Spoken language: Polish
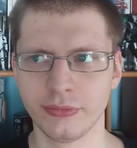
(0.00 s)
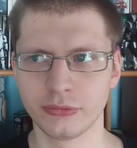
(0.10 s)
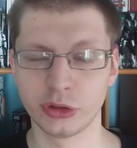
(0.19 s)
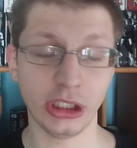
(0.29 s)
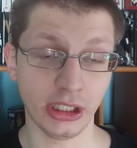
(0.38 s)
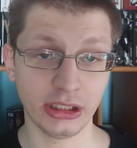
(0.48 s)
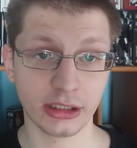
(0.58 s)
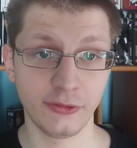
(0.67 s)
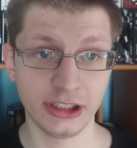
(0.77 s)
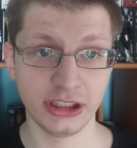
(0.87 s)
Przynajmniej tak
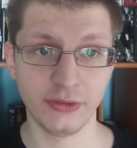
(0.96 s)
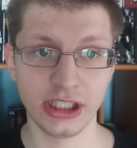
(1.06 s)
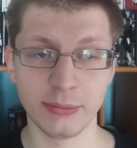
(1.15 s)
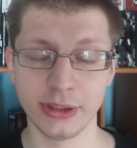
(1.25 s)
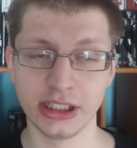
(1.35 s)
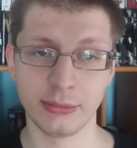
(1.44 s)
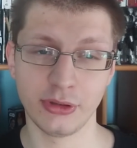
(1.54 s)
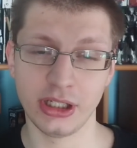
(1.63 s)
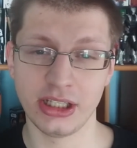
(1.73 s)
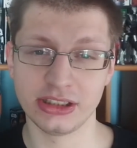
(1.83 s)
twierdzi Wikipedia, bo
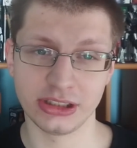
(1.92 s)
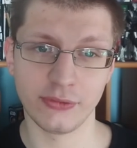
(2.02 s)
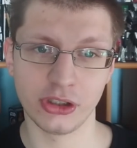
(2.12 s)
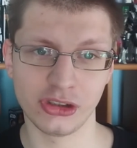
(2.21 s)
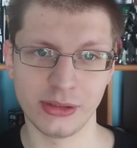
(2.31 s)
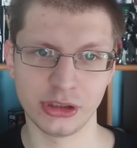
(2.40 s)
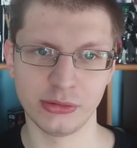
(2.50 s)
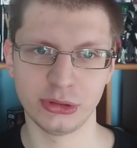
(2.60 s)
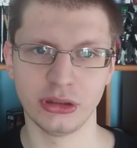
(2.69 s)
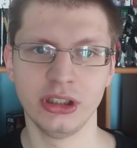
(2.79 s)
ja nie zauważyłem,
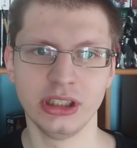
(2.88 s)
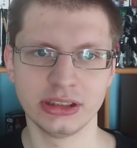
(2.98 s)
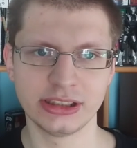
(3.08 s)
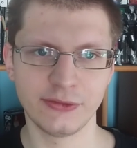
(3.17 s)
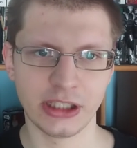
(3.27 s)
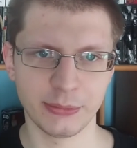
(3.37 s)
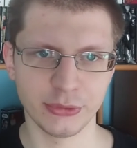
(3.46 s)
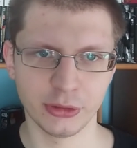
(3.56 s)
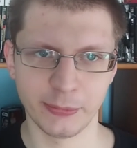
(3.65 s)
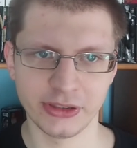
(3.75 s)
żeby to Cyfral był
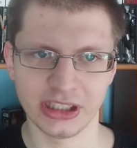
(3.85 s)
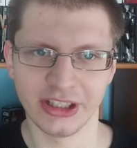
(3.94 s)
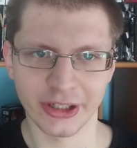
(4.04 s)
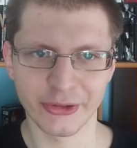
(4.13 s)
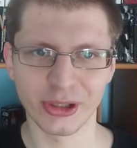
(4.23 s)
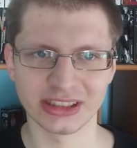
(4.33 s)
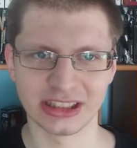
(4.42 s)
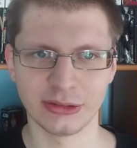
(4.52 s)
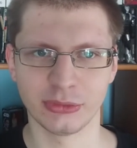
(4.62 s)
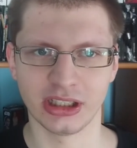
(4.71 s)
odpowiedzialny akurat za
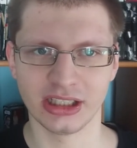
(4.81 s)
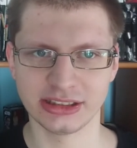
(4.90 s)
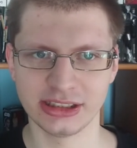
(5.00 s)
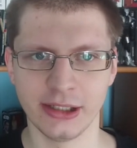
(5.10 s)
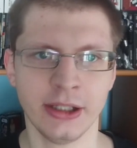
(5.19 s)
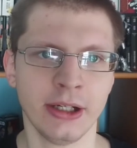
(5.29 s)
tą narrację,